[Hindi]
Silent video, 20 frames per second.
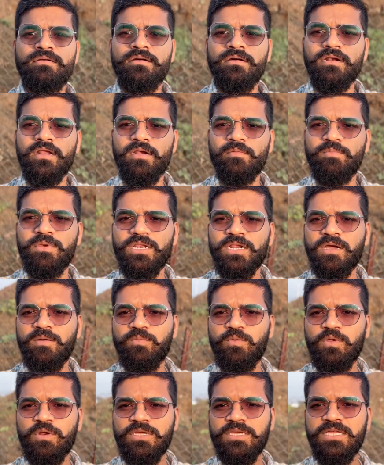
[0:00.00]
रणबीर
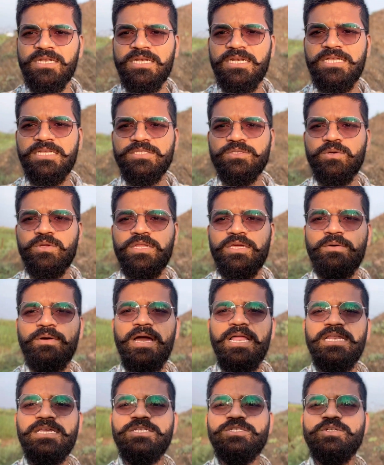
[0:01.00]
कपूर की रिलीज होने
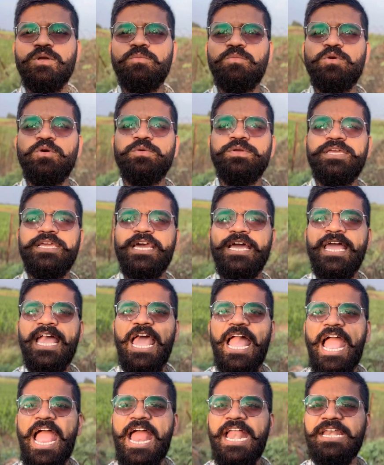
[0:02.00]
वाली जो मूवी है
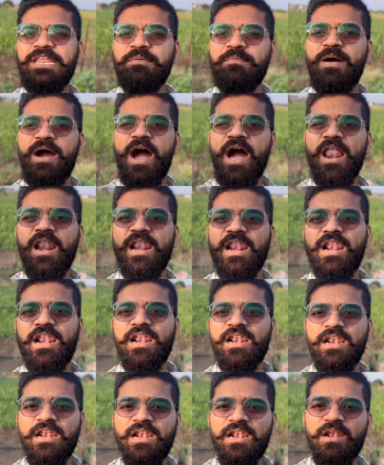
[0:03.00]
एनिमल
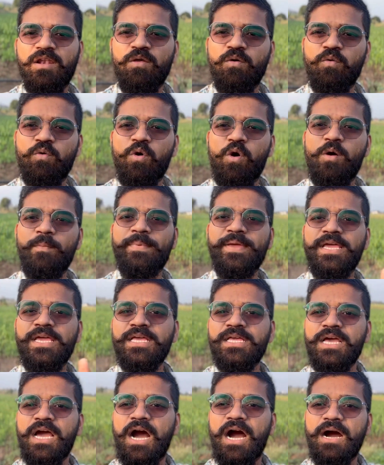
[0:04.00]
वो भी
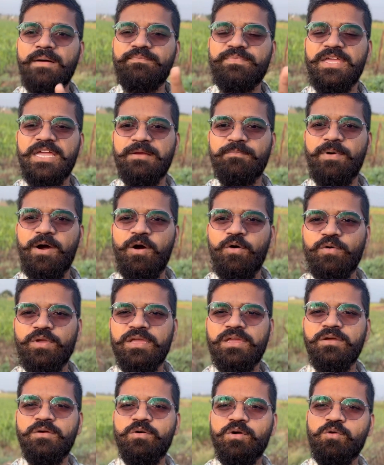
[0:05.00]
आप देख पाओगे
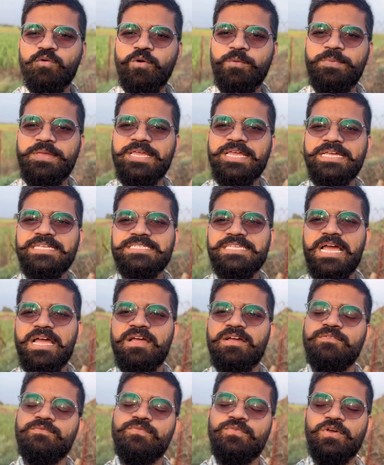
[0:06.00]
और वो भी कैसा
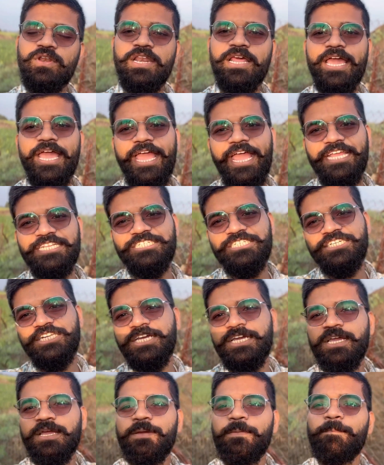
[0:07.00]
फुल एच
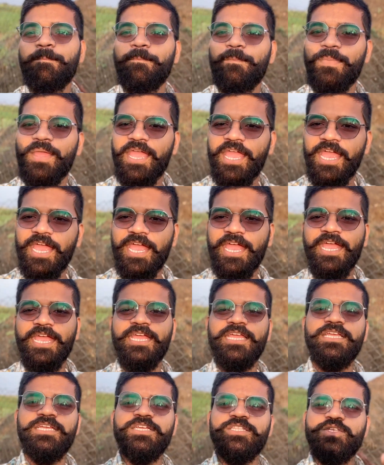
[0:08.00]
में
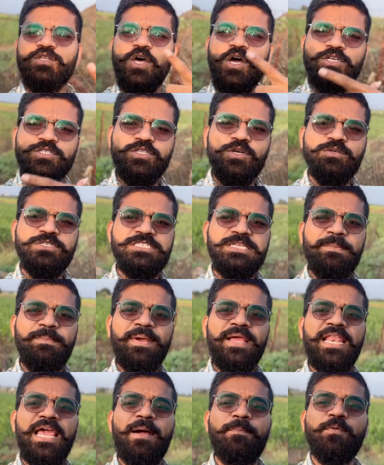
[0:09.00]
तो दोस्तों उससे
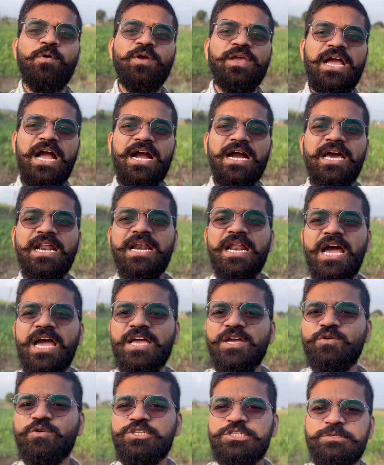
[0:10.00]
पहले आपको क्या करना है
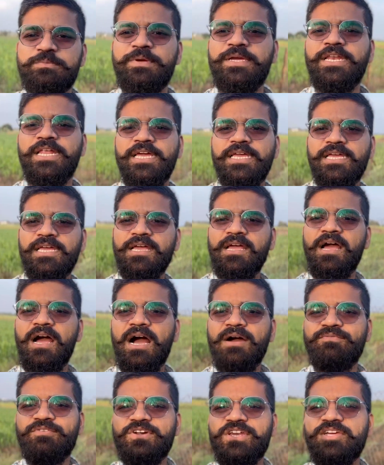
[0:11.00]
कुछ भी नहीं
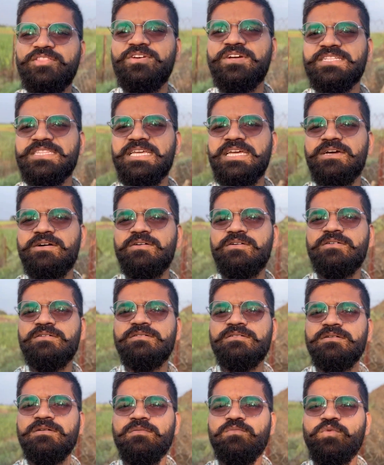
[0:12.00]
आप वीडियो देखते हो
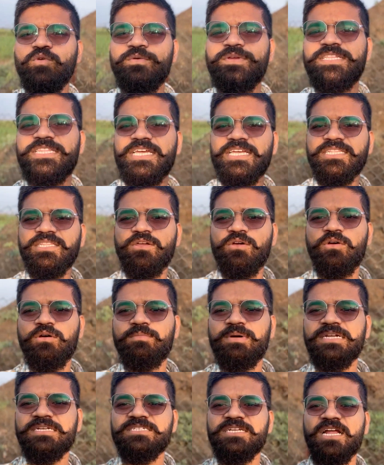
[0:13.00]
मूवी देखते हो
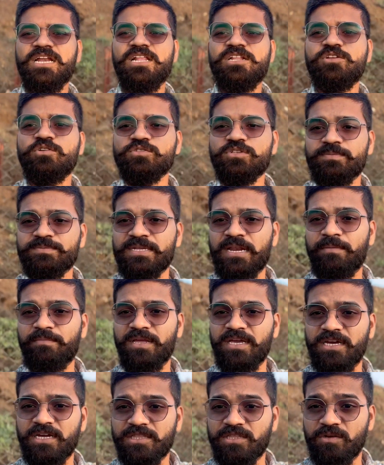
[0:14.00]
बट चैनल को सब्सक्राइब नहीं
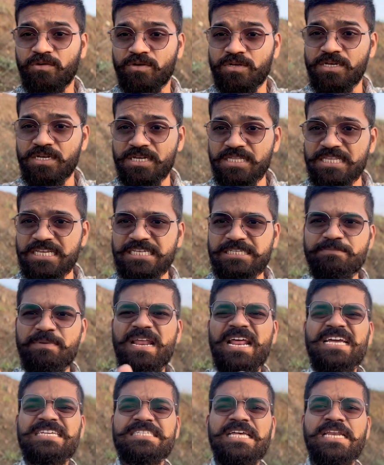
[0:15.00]
करते हो तो इस बार
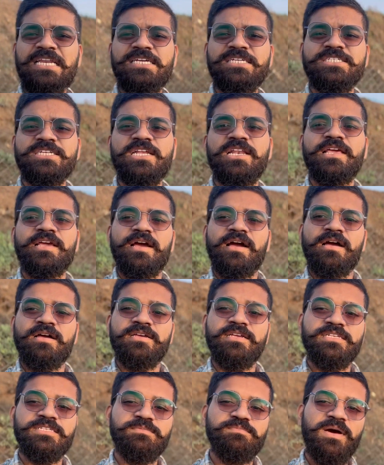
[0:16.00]
ऐसा नहीं चलेगा
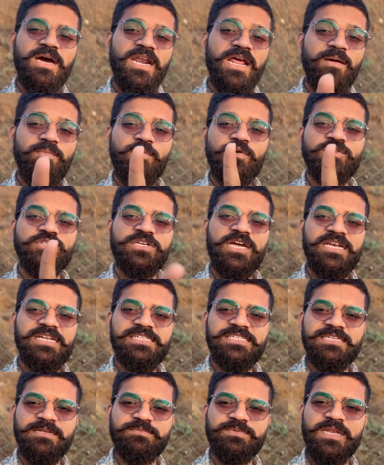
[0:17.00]
इस बार आपको चैनल
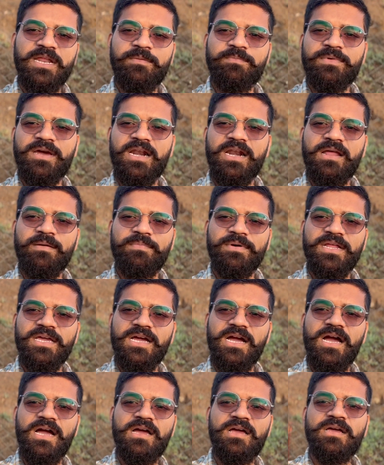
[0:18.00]
सब्सक्राइब करना
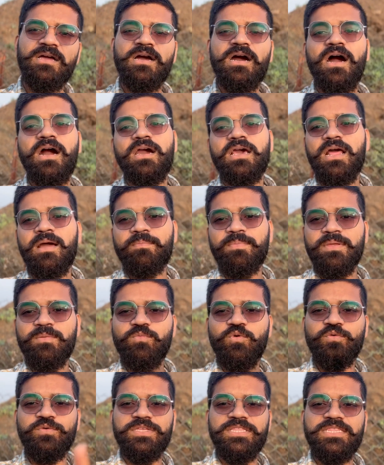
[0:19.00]
पड़ेगा अगर आपने
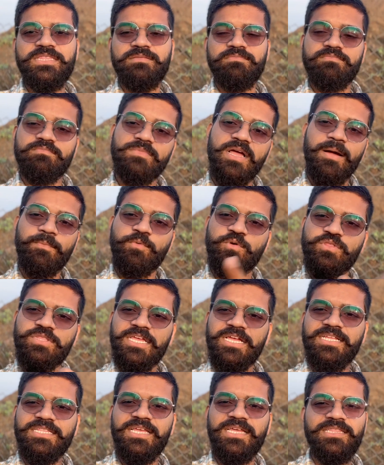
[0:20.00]
मूवी आपको
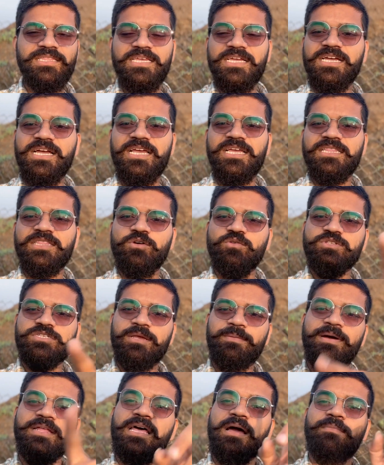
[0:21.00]
दिख दे दिख गई तो उसके
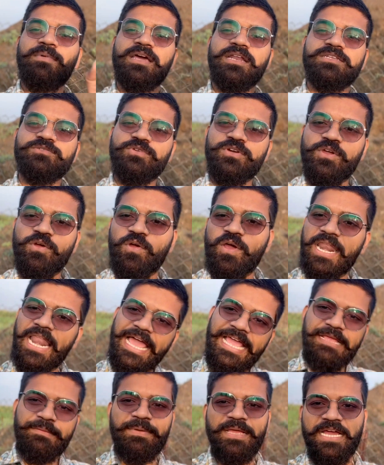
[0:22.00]
बाद आप हमारी वीडियो को
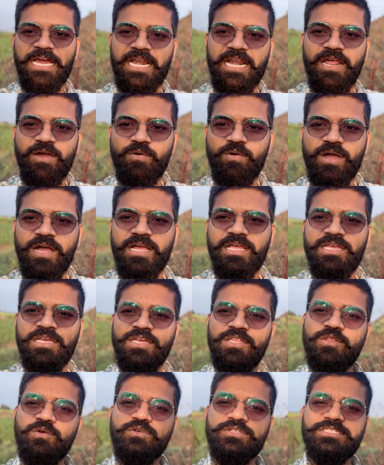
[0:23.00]
लाइक भी करना होगा
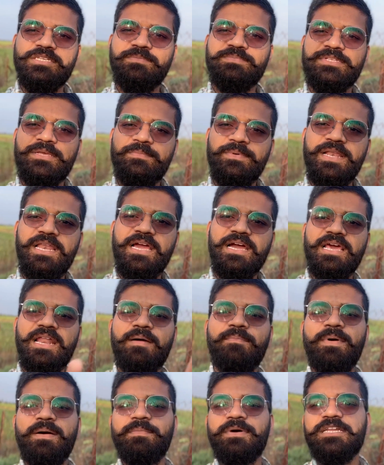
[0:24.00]
तो उस सबसे पहले अगर
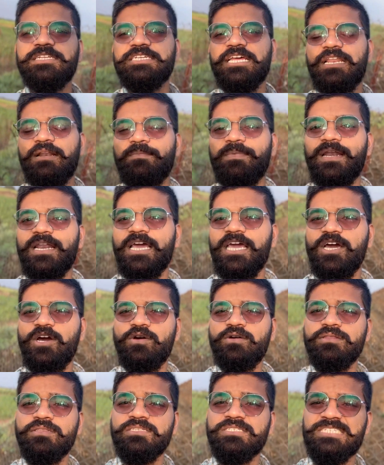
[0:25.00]
आप हमारे चैनल पे नए हो
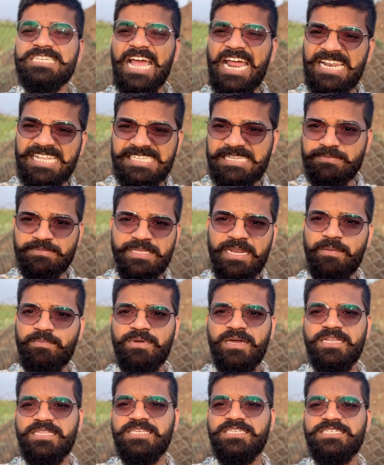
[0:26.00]
तो चैनल सब्सक्राइब
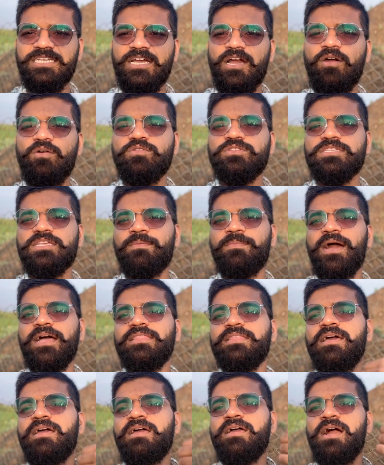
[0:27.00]
कर दीजिएगा और उसके बाद
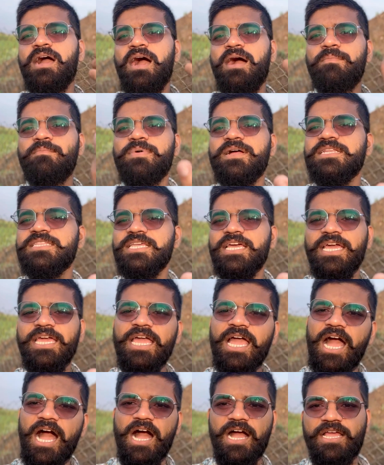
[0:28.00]
हम बढ़ते हैं
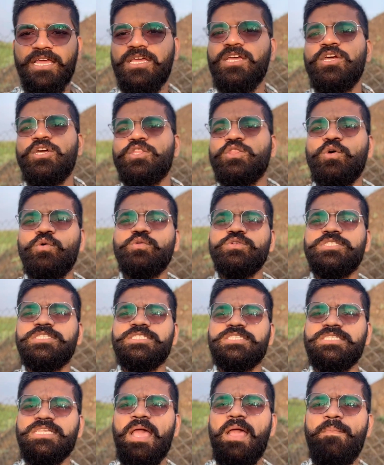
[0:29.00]
आगे तो
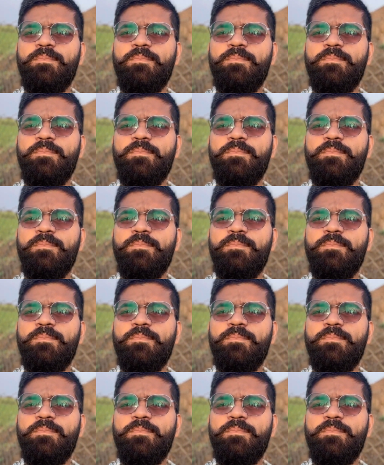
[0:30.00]
उससे